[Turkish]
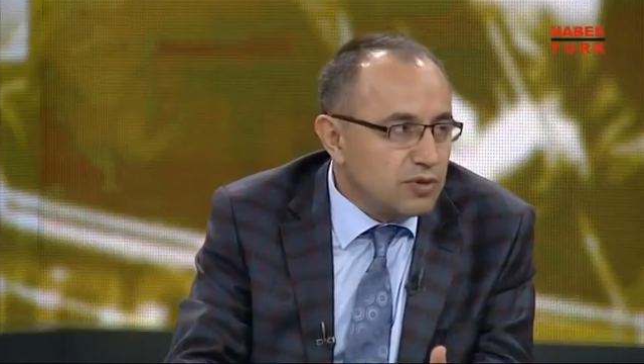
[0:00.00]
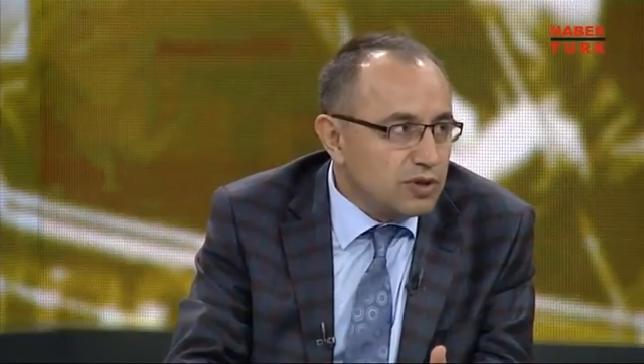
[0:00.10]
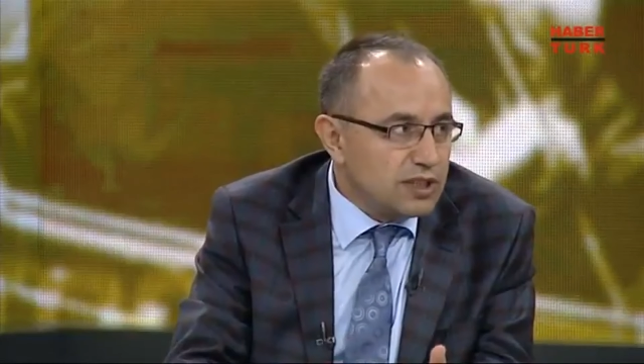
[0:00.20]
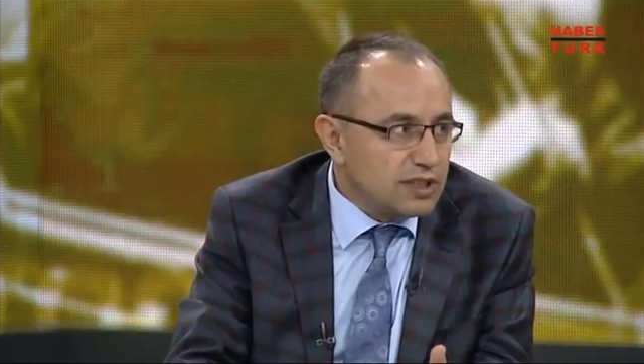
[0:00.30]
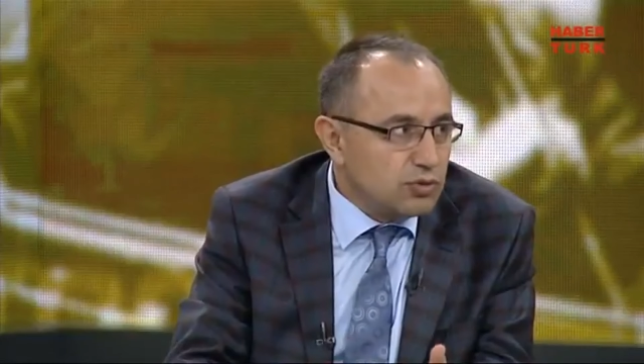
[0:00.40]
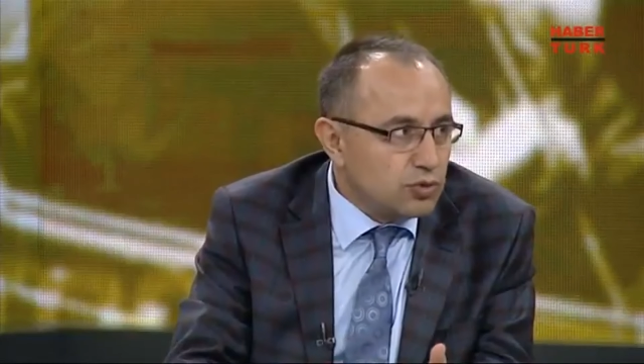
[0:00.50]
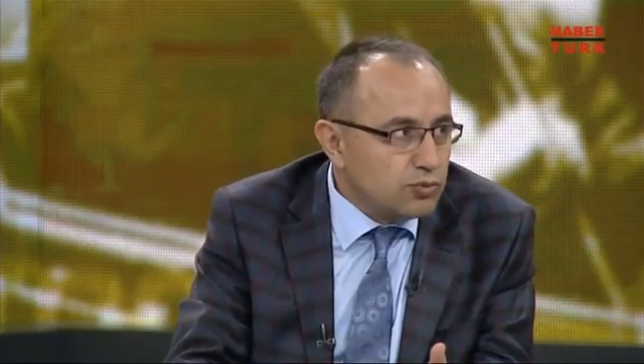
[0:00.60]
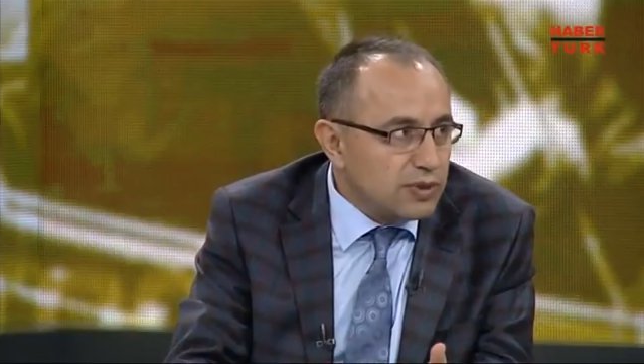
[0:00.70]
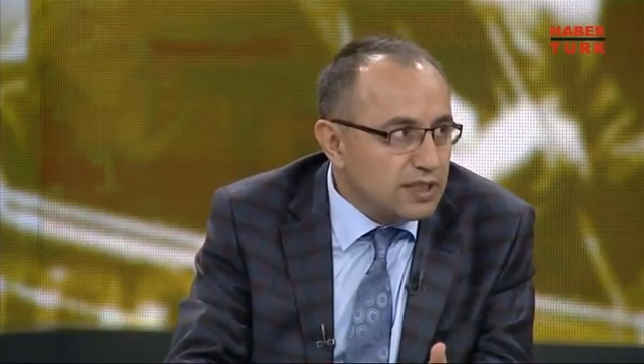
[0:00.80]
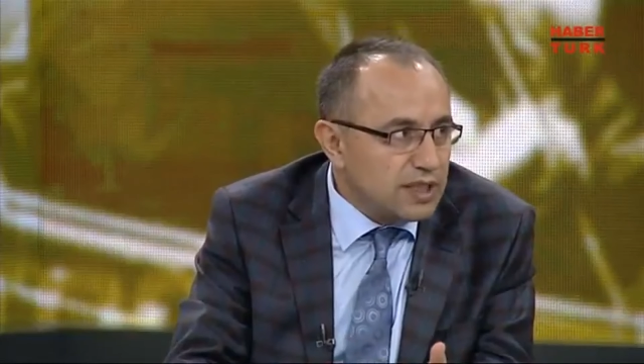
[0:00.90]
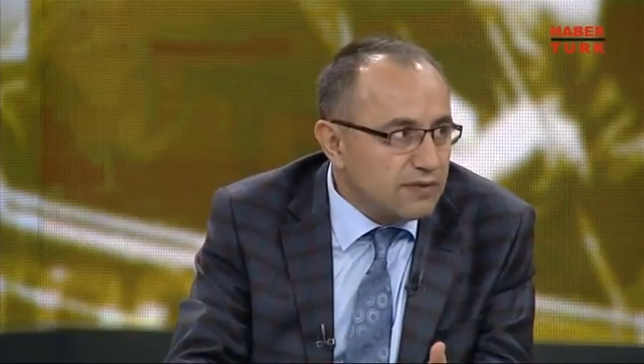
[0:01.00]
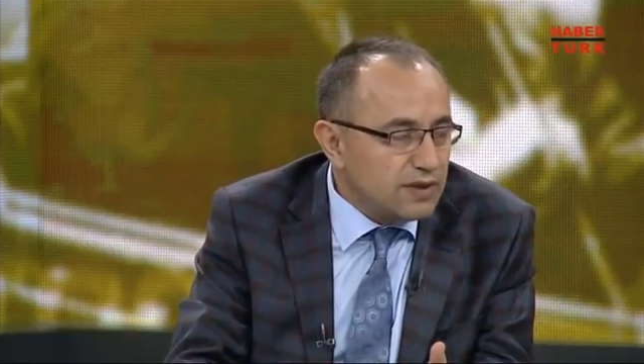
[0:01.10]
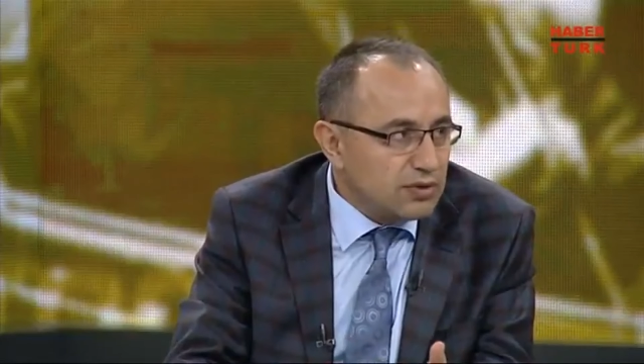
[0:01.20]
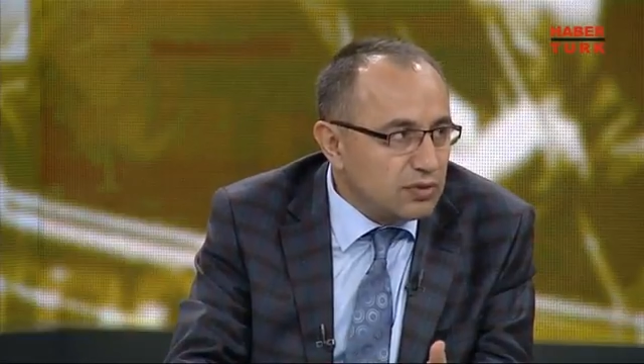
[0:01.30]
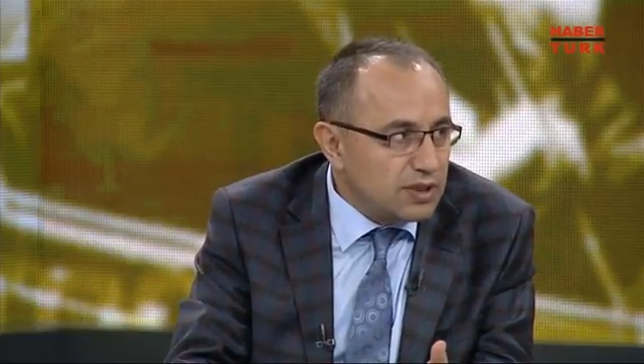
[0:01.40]
bölgede Türkmenler
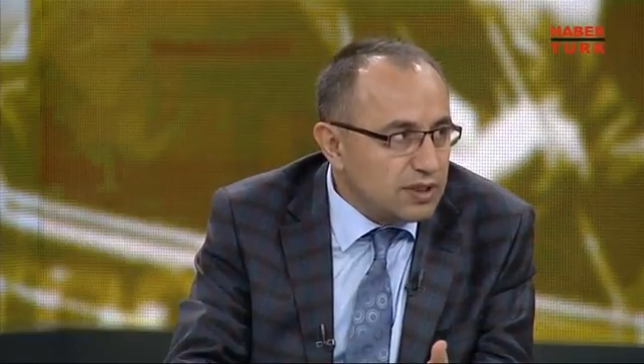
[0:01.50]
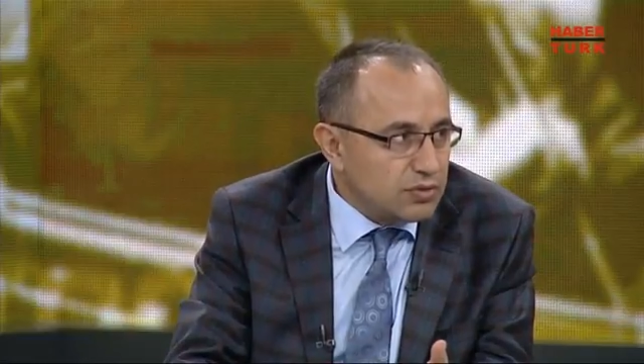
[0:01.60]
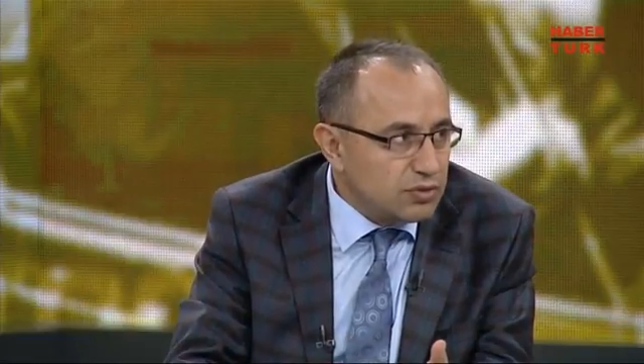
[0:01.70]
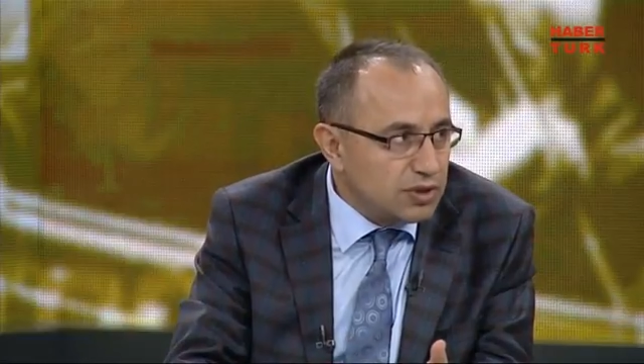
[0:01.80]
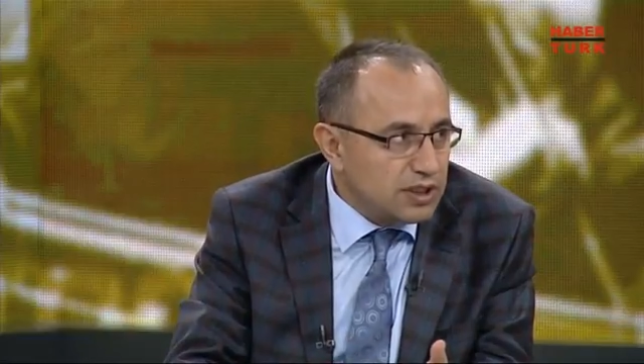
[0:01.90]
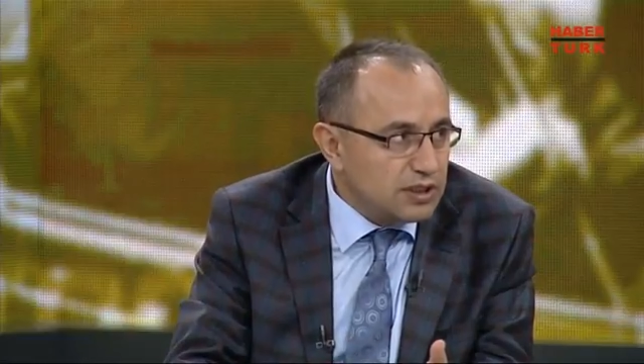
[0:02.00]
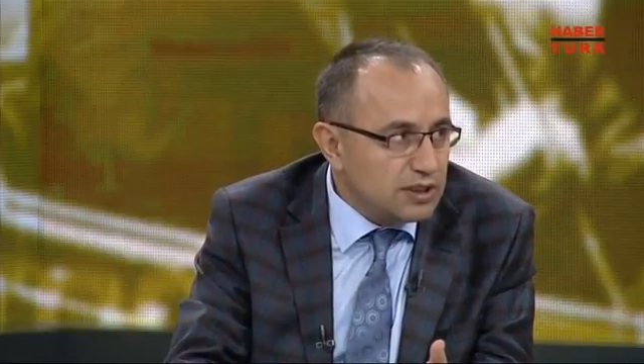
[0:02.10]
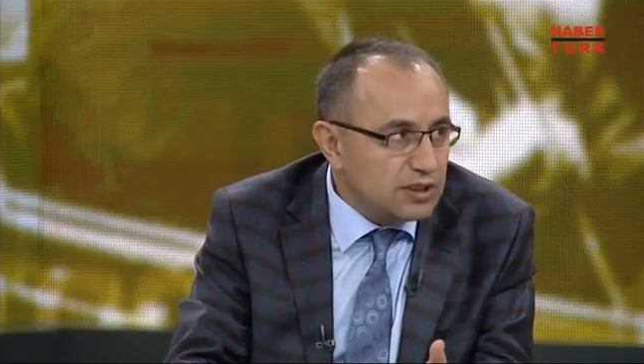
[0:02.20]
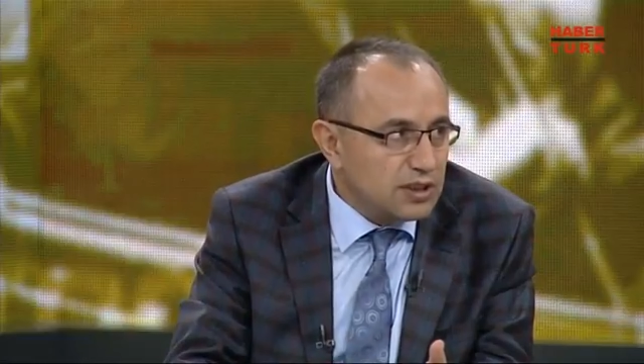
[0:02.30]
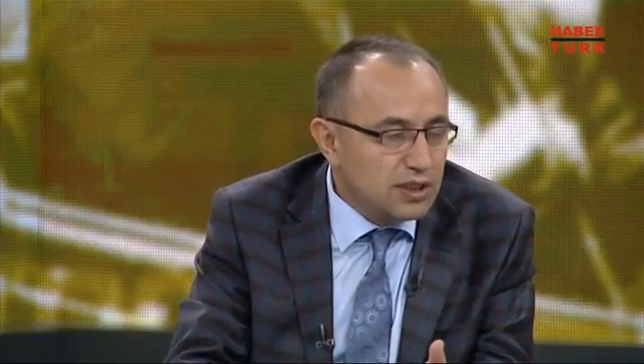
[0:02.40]
var. Onlar Sünnidir.